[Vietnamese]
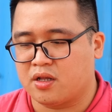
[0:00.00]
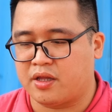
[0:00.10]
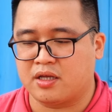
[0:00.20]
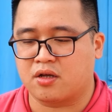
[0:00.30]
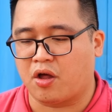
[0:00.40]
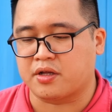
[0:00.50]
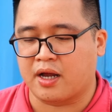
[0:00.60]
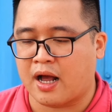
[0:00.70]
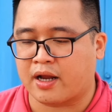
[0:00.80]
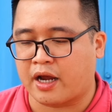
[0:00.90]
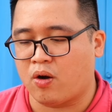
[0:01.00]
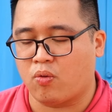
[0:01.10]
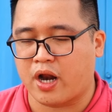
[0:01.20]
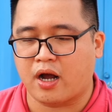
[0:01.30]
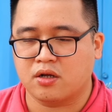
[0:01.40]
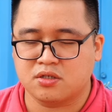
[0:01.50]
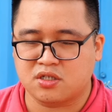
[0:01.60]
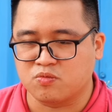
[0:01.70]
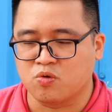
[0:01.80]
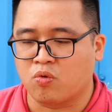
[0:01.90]
thì có thể thấy là cái hiệu năng
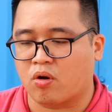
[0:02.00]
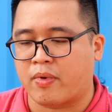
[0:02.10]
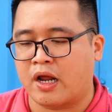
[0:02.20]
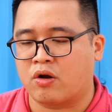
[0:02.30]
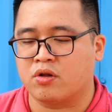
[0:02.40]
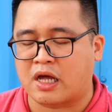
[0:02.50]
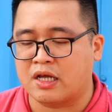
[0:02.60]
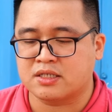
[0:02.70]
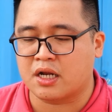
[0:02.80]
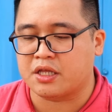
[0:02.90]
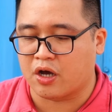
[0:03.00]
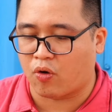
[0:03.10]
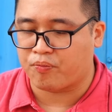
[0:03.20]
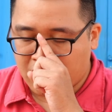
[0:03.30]
chống zoom con máy này nó được tăng lên rất là nhiều.